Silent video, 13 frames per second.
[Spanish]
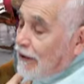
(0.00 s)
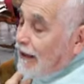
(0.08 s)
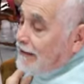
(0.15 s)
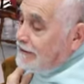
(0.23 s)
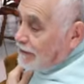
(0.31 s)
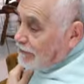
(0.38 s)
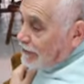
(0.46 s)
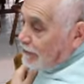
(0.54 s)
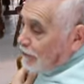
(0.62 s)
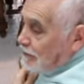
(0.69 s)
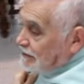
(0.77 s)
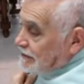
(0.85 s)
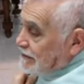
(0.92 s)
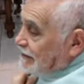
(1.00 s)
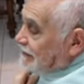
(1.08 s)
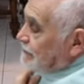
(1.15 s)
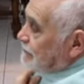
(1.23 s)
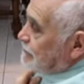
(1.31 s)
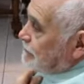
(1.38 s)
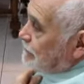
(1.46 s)
cáncer viejo jovencita
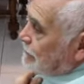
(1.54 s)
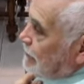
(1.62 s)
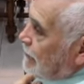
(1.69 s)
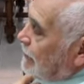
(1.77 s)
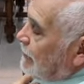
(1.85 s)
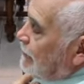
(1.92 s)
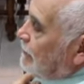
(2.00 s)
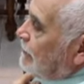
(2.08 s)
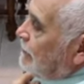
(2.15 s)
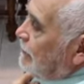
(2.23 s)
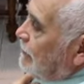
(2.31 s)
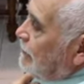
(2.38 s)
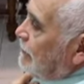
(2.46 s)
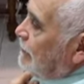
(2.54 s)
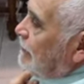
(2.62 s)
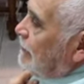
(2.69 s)
y cuál tipo